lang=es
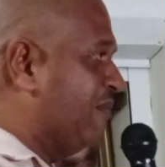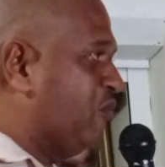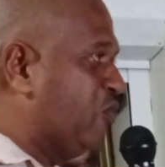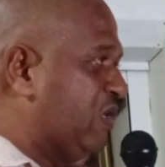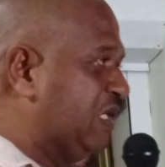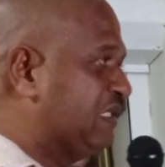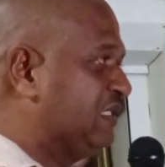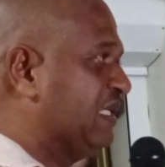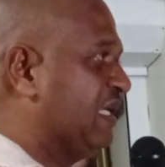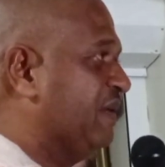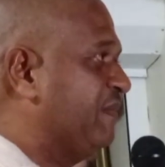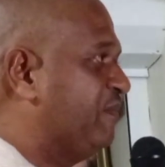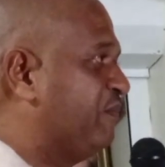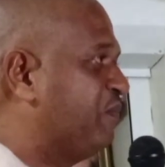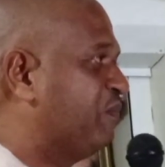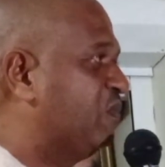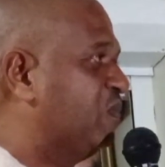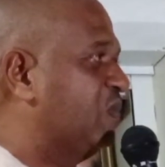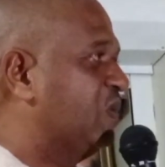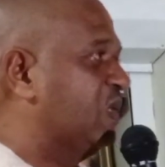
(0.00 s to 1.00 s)
muestra
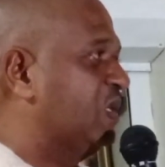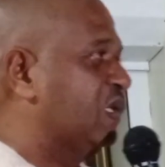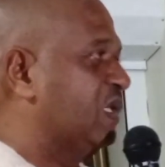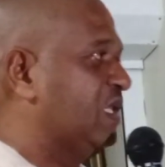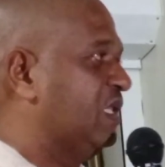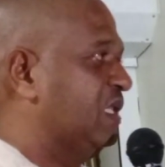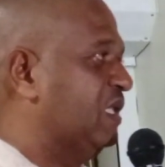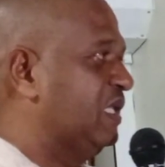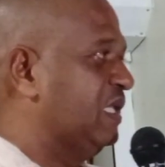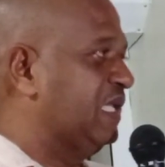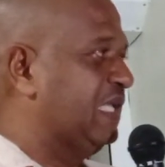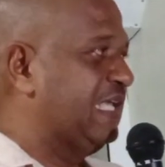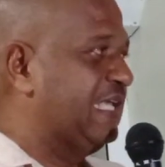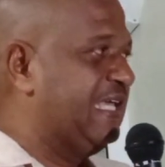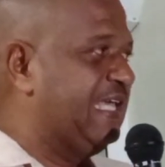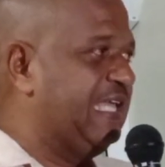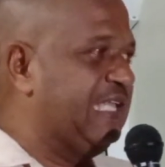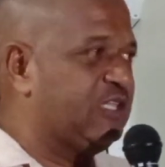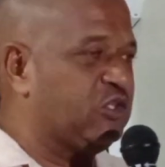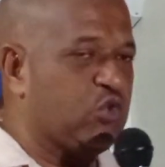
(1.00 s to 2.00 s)

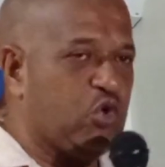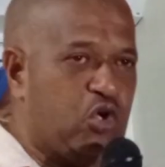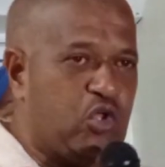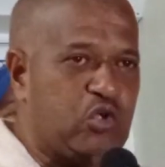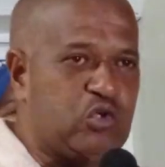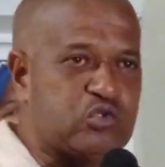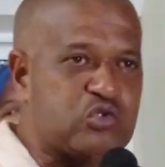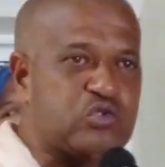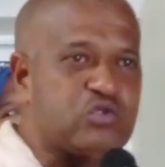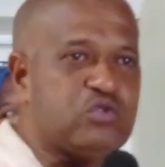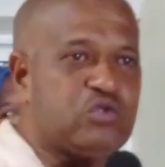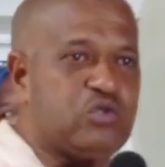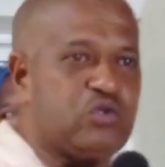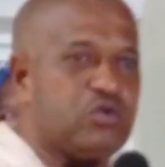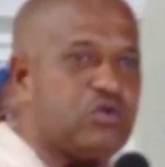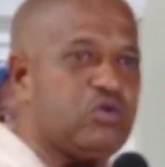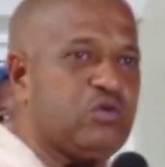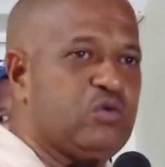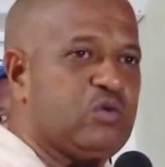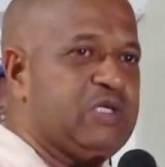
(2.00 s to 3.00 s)
que todos
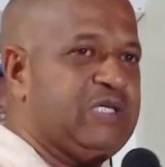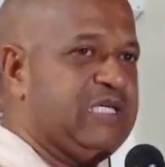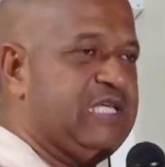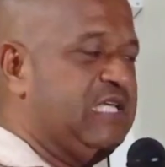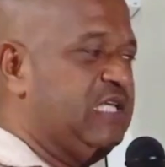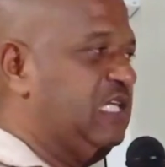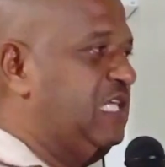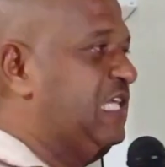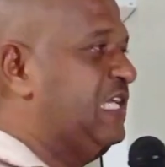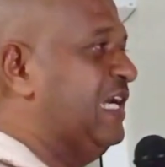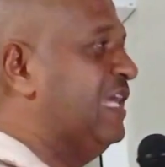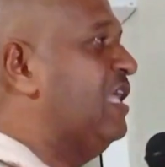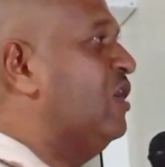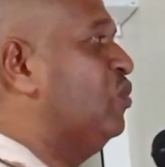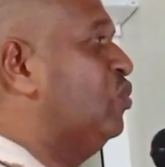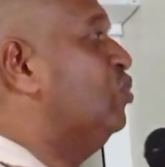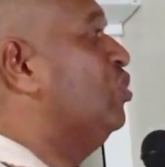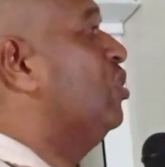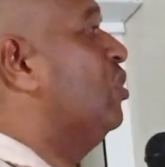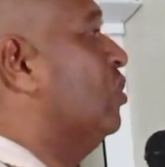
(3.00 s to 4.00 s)
y cada
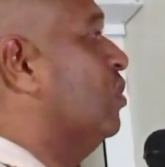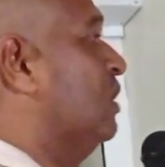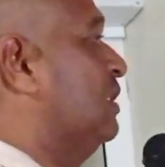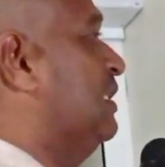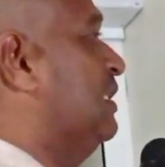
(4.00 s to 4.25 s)
uno de los que